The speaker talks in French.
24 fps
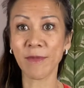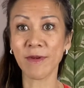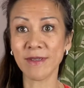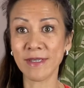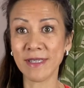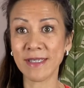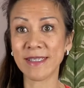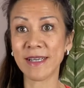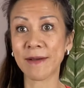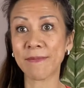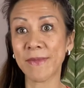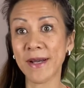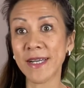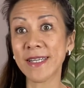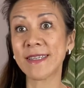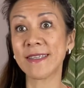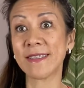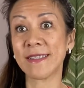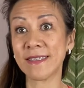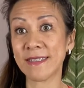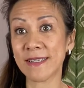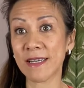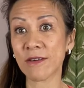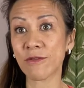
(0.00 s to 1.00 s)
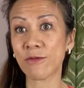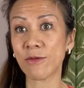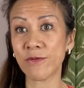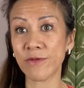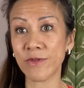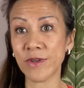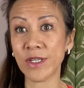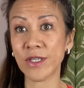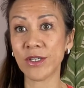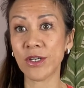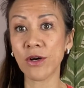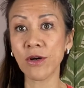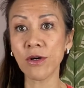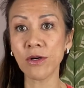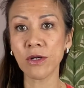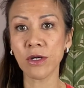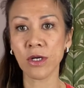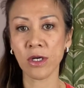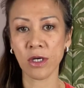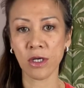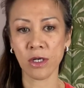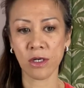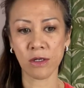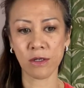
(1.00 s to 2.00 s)
des impacts et des inconvénients
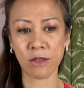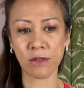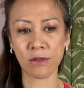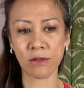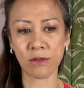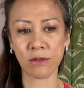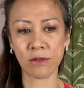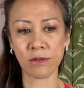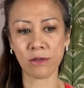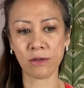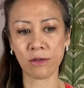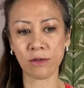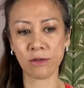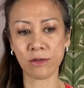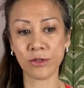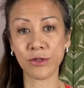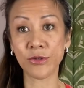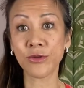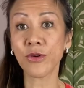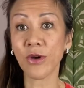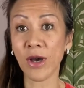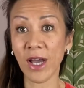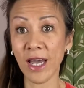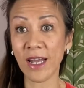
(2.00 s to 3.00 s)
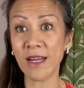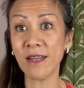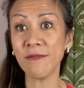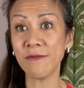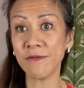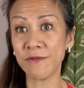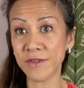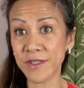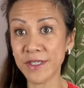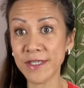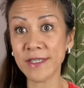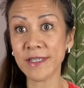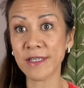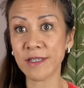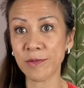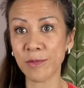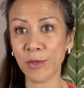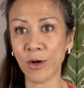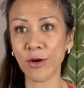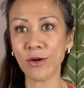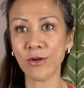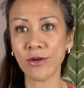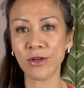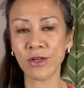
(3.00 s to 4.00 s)
euh, sur elle
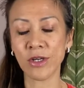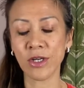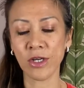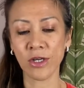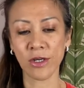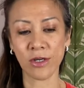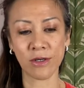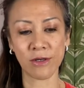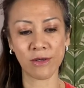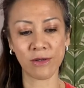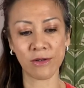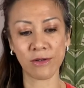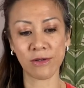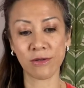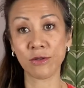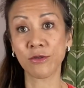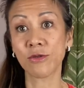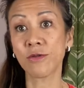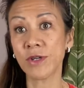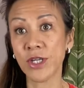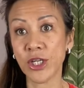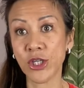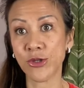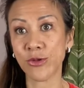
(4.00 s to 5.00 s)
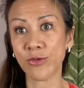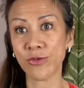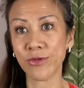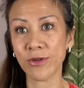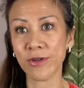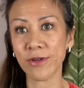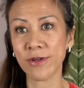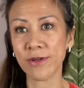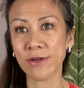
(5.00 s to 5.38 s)
physiquement euh, tous les jours.